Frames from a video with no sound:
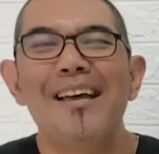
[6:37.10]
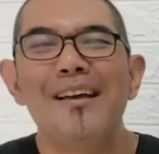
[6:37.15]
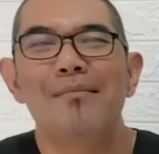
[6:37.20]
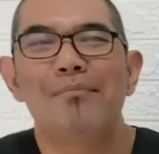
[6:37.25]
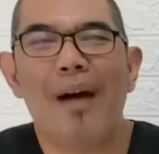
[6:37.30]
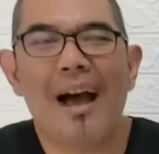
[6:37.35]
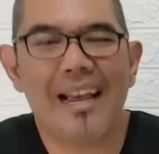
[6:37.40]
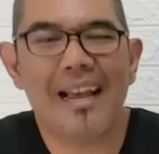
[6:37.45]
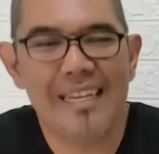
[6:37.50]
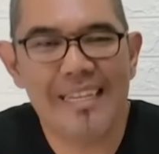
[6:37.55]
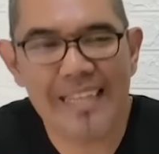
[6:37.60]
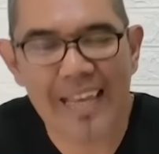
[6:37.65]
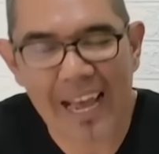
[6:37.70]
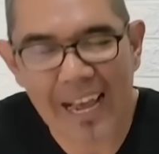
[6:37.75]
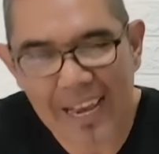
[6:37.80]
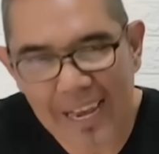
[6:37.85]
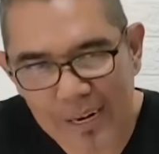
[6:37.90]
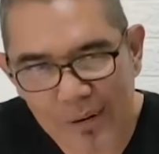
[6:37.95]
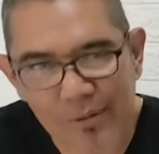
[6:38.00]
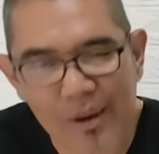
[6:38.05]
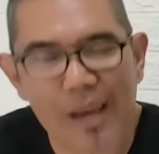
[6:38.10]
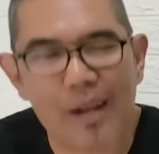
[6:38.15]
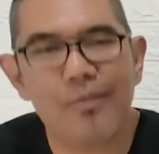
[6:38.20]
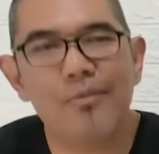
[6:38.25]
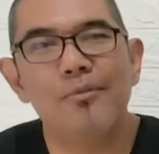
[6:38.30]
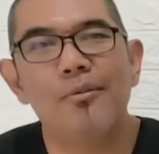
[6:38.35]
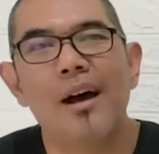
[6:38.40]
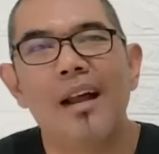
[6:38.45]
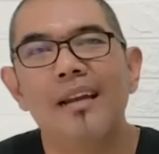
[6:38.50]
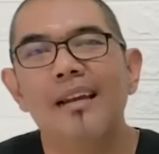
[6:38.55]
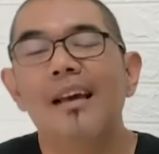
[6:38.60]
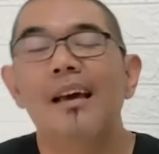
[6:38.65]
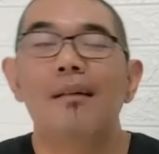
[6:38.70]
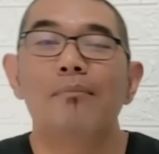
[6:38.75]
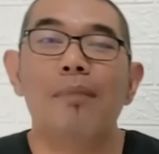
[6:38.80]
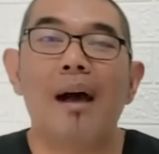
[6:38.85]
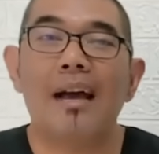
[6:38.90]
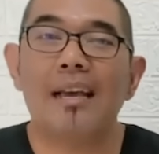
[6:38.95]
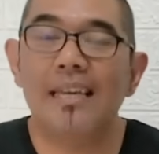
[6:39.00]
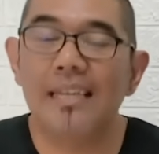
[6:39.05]
makin nggak karu-karuan,
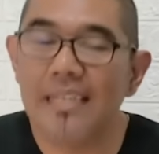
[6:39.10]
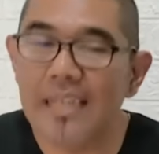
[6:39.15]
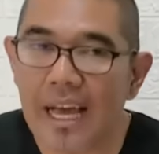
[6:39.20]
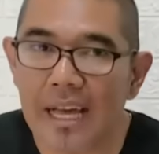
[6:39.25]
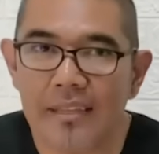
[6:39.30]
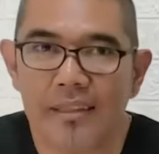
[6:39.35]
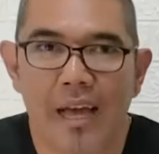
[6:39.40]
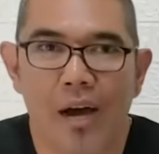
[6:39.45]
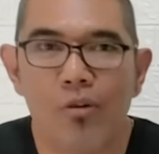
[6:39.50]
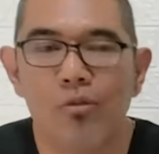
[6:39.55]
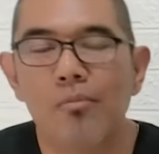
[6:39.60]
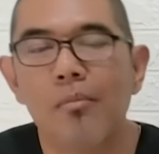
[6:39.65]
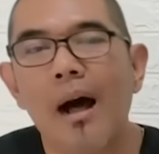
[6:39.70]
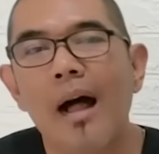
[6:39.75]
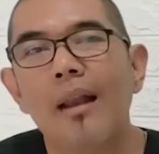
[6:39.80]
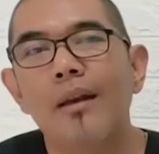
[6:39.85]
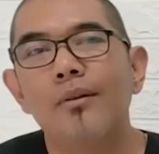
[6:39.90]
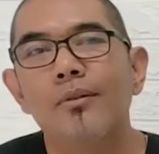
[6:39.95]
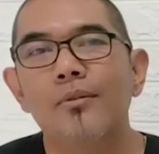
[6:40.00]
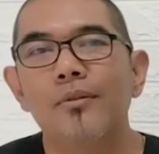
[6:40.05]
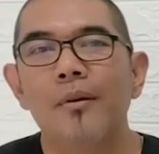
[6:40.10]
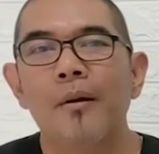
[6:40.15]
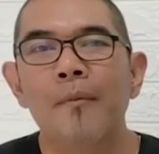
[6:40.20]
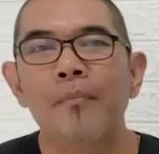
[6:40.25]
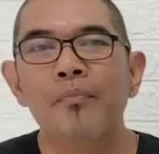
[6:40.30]
makin nggak tahu malu,